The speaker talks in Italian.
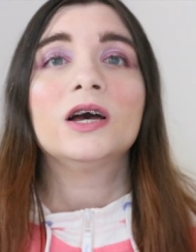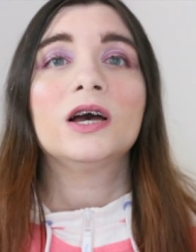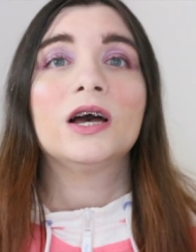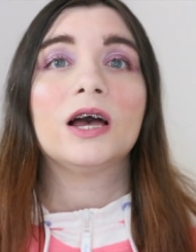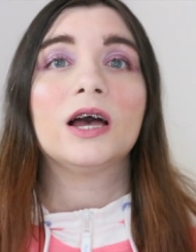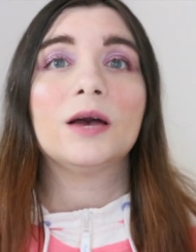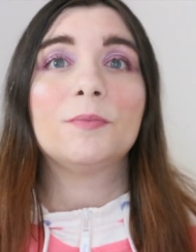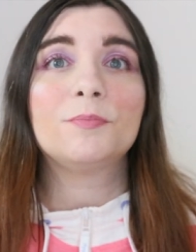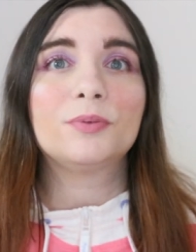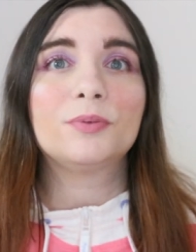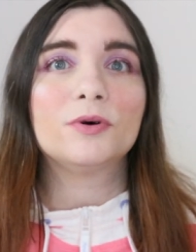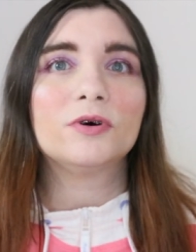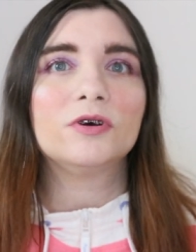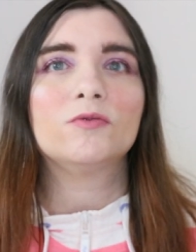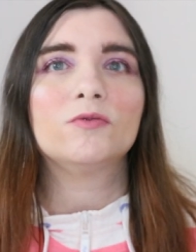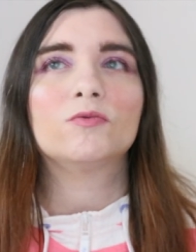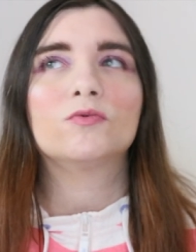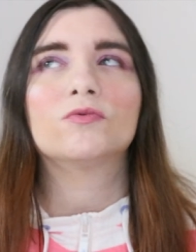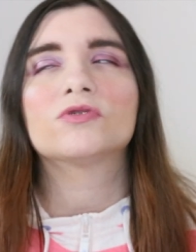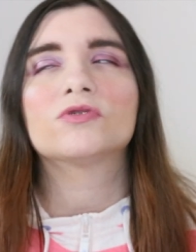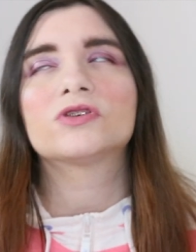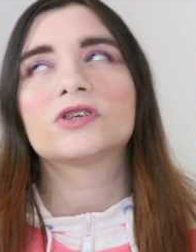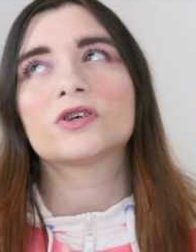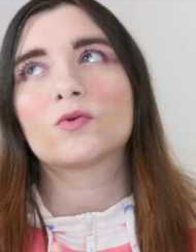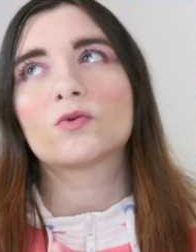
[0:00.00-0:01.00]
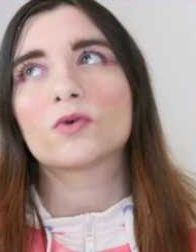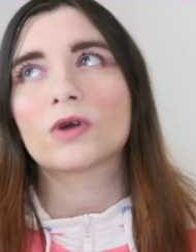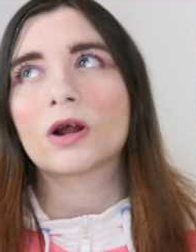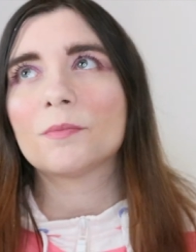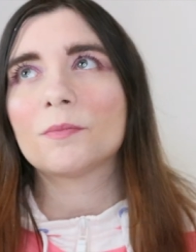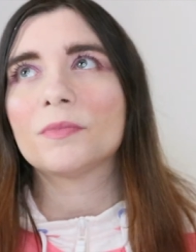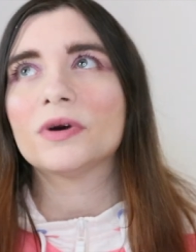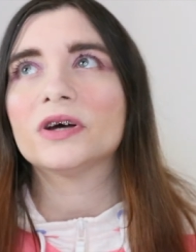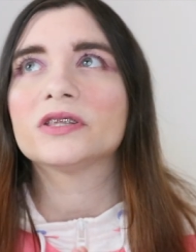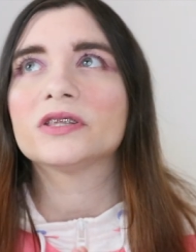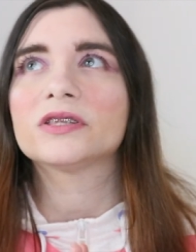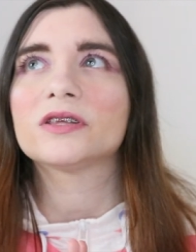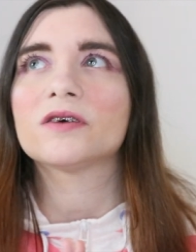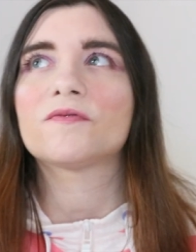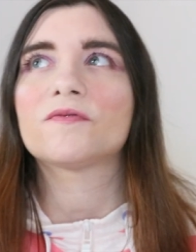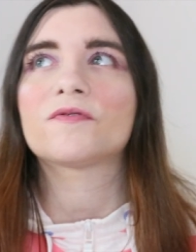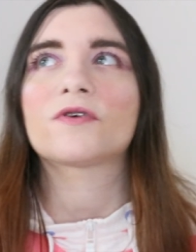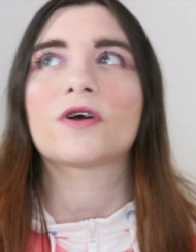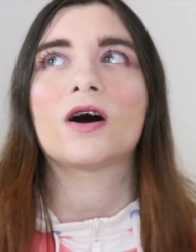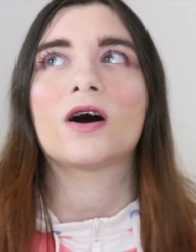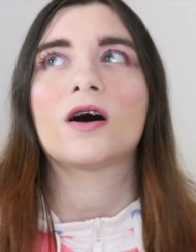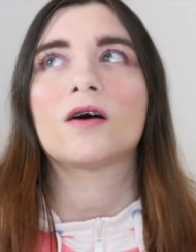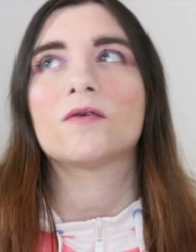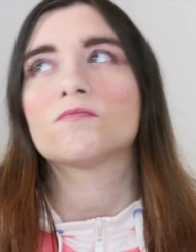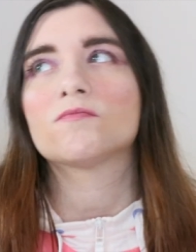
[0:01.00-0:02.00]
e poi sicuramente
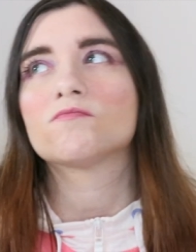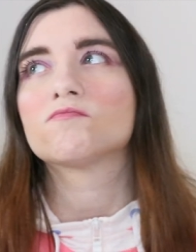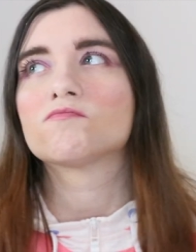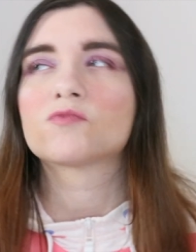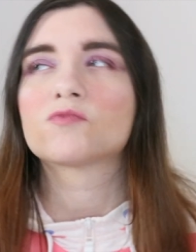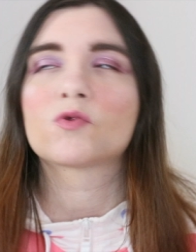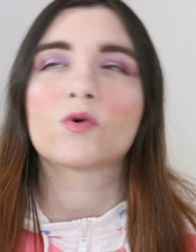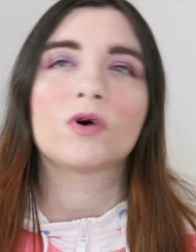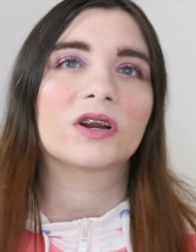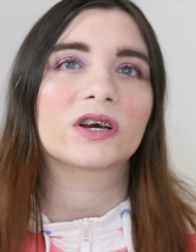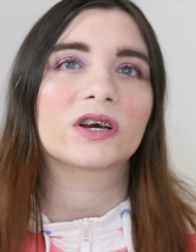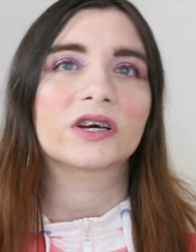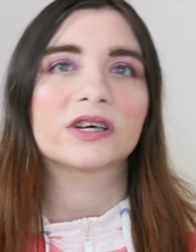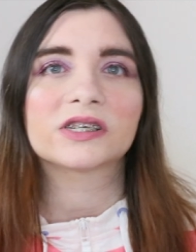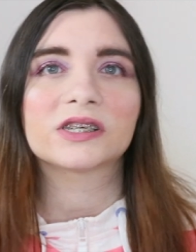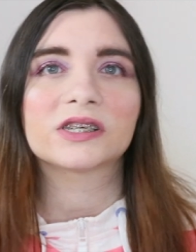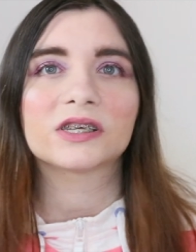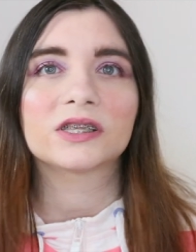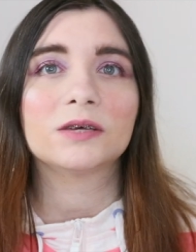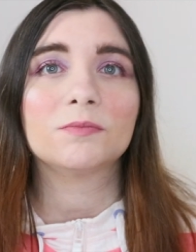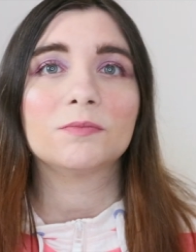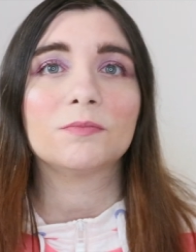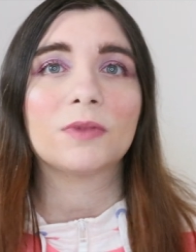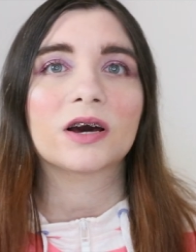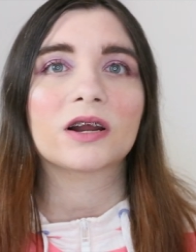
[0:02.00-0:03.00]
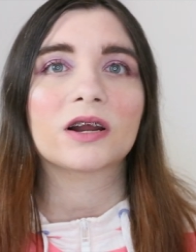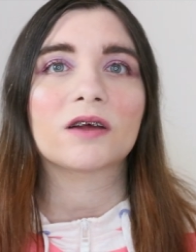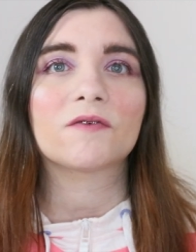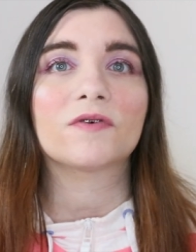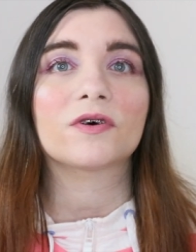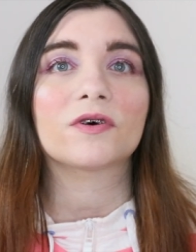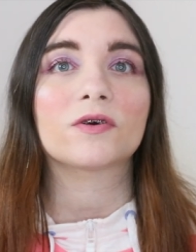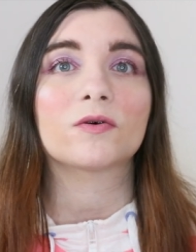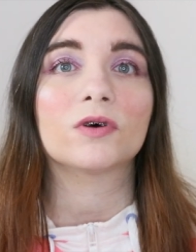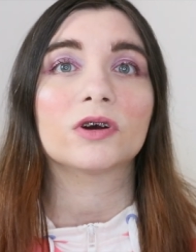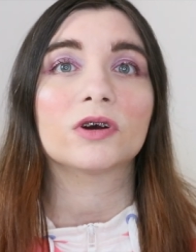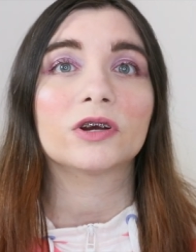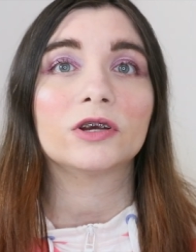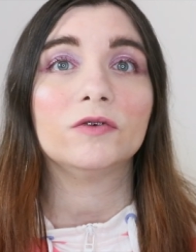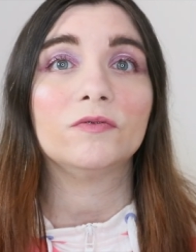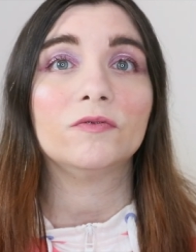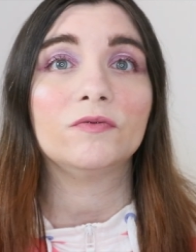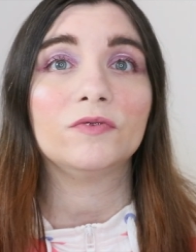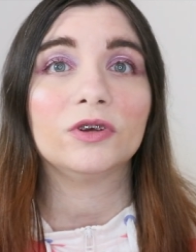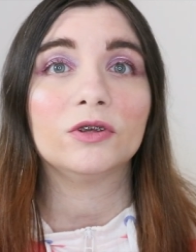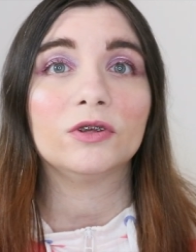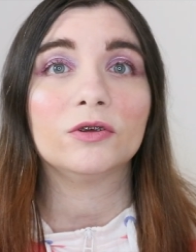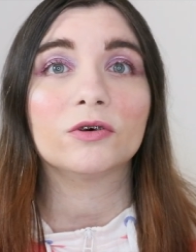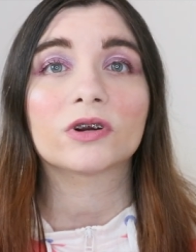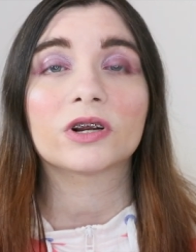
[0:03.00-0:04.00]
fra qualche settimana farò anche un
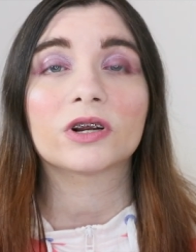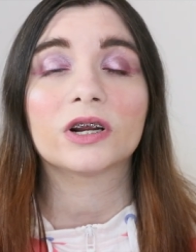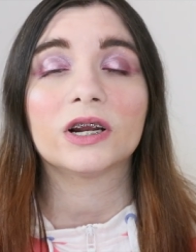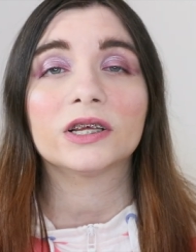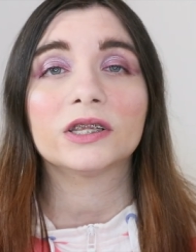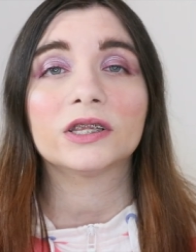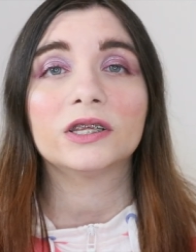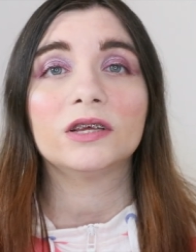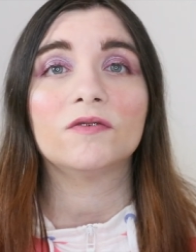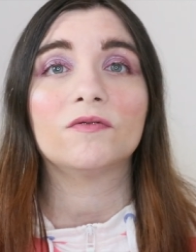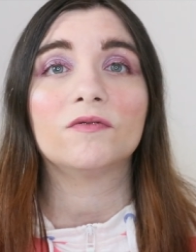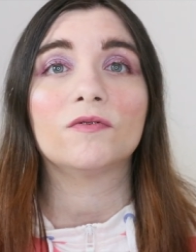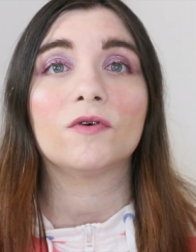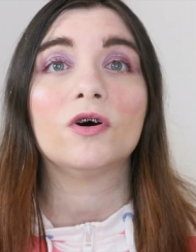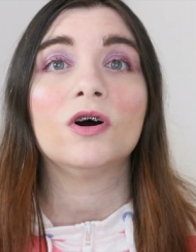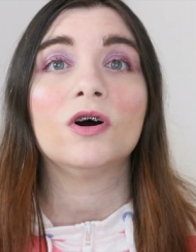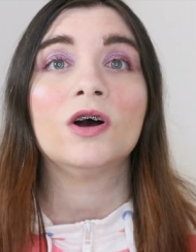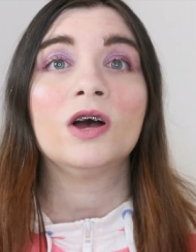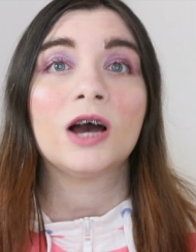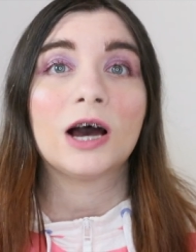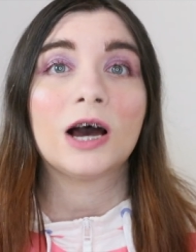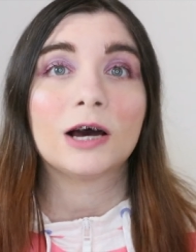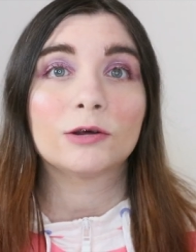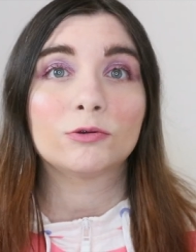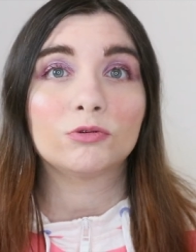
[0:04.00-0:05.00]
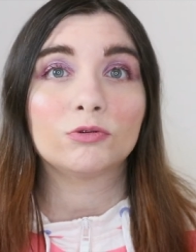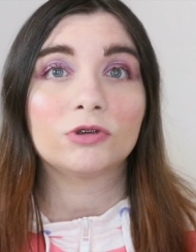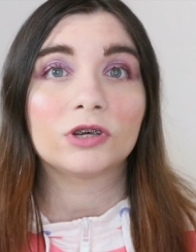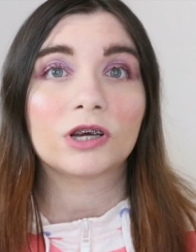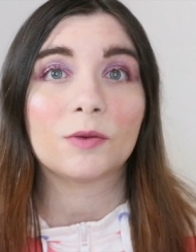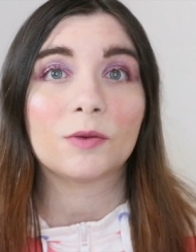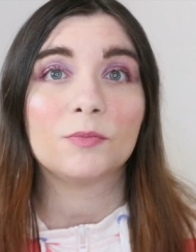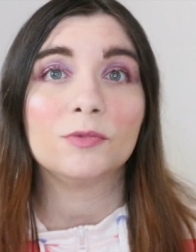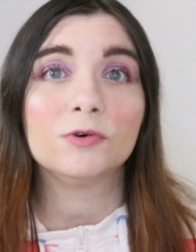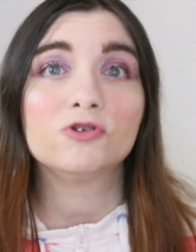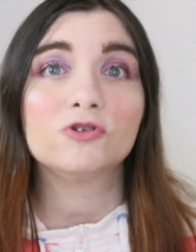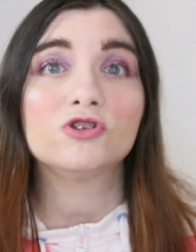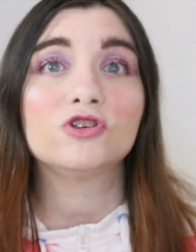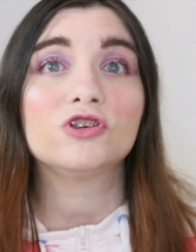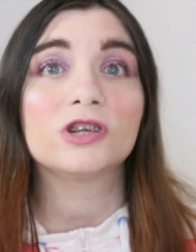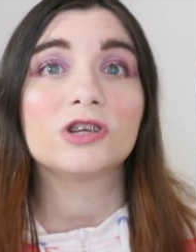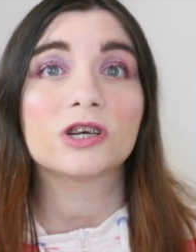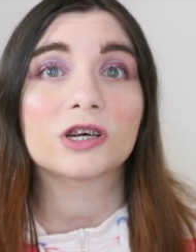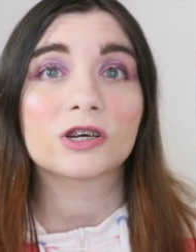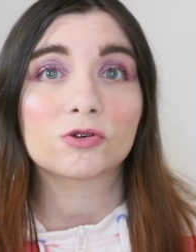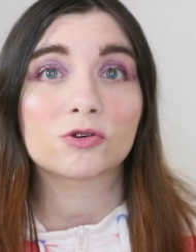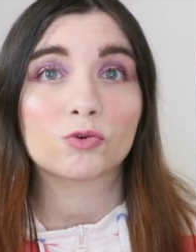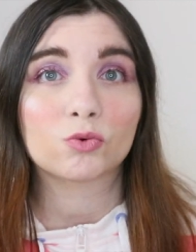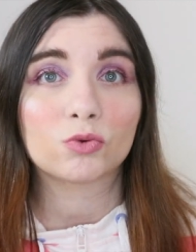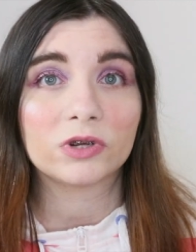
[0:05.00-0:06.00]
video relativo a tutti i campioncini
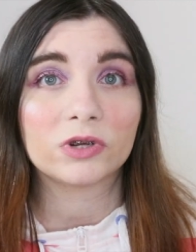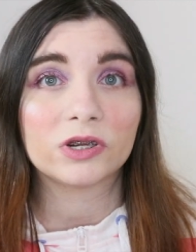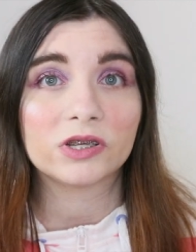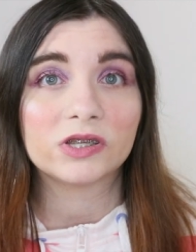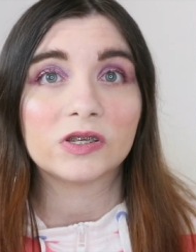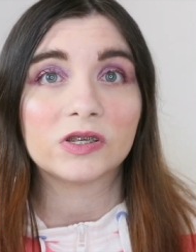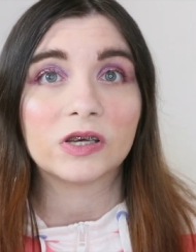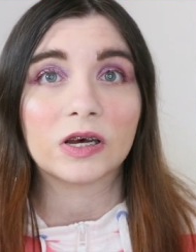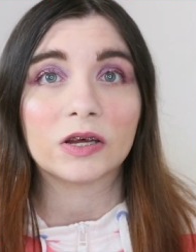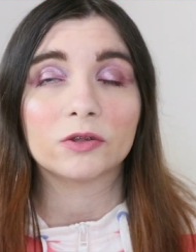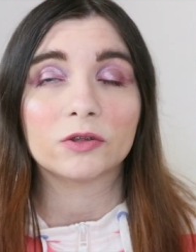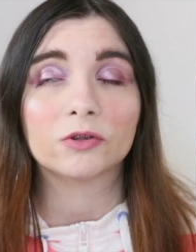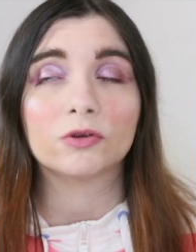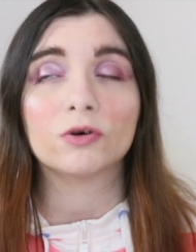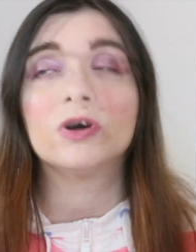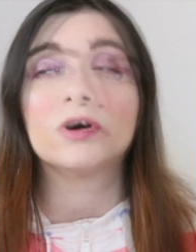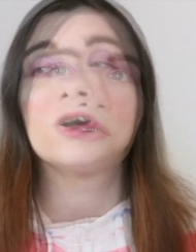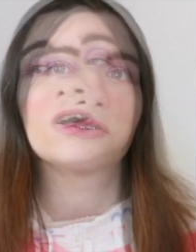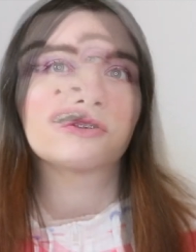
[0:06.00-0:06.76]
che sto utilizzando.